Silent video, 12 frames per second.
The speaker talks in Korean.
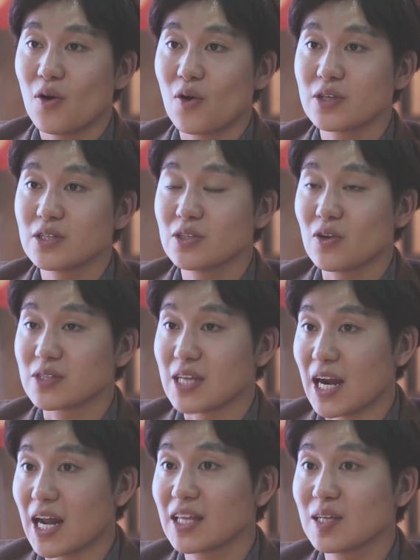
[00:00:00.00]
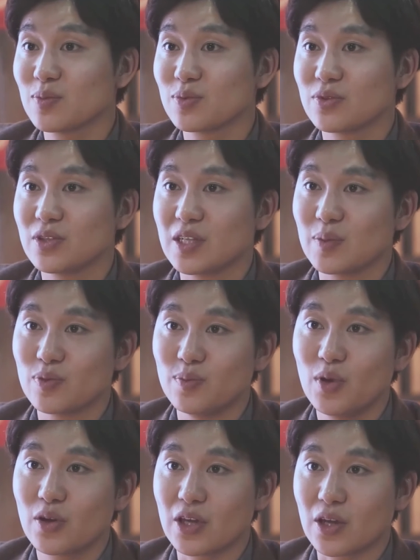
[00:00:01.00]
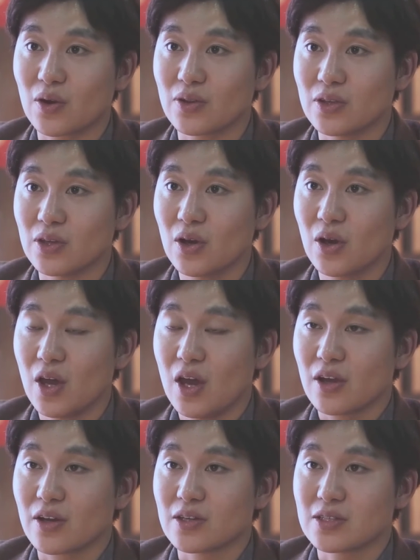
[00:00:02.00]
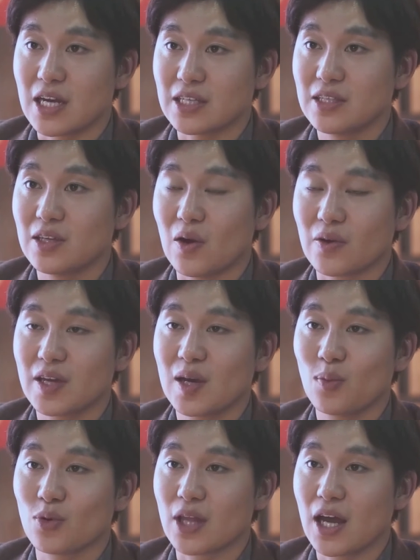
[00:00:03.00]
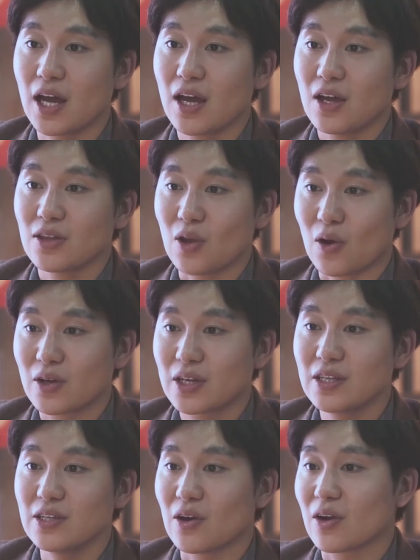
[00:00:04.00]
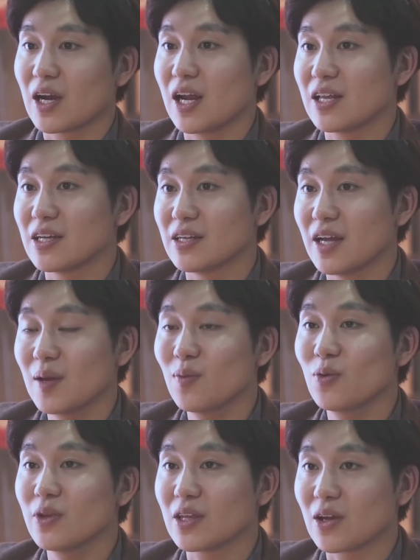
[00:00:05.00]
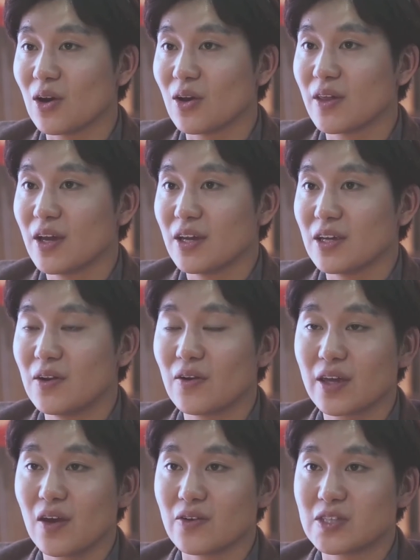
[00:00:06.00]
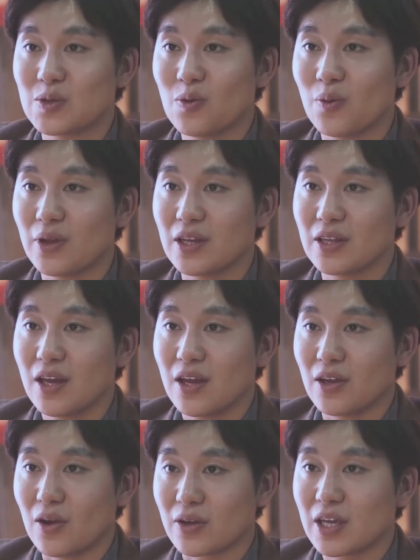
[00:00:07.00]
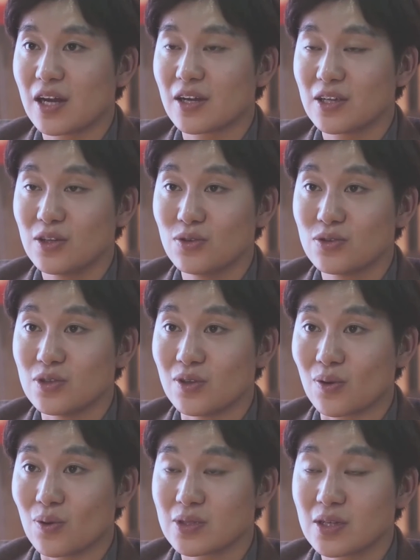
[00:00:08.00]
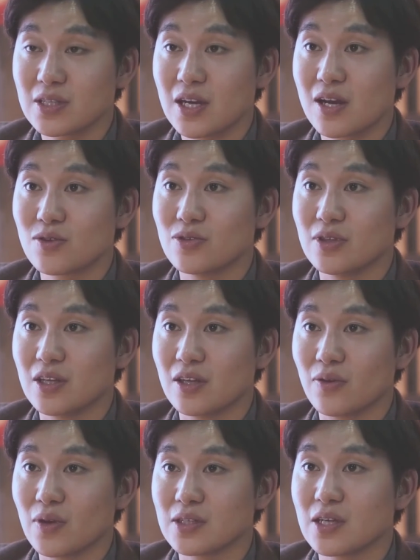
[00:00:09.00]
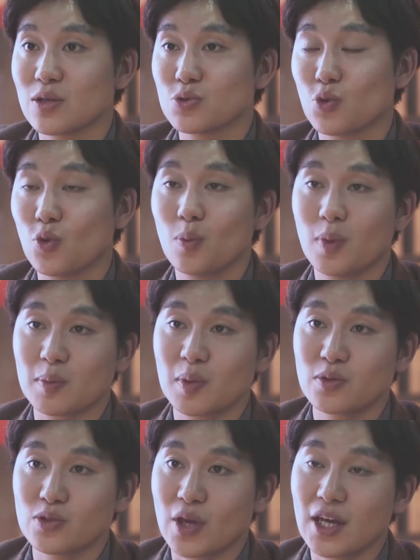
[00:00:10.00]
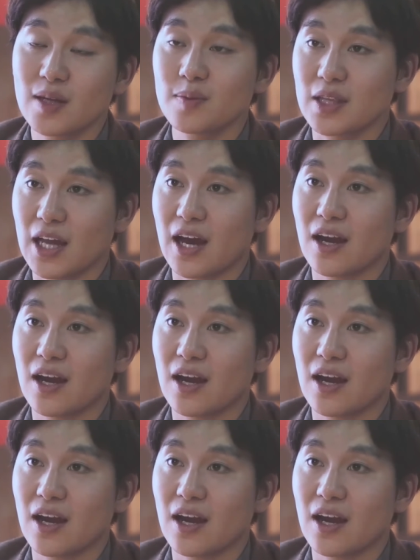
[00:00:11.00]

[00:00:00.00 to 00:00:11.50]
훨씬 더 잘하는 부분들이 분명히 있거든요. 그래서 자신의 역량보다 더 큰 역할들을 해보는 것 이런 게 어찌 보면은 역량을 키울 수 있고 성장할 수 있는 굉장히 좋은 방법 중에 하나입니다.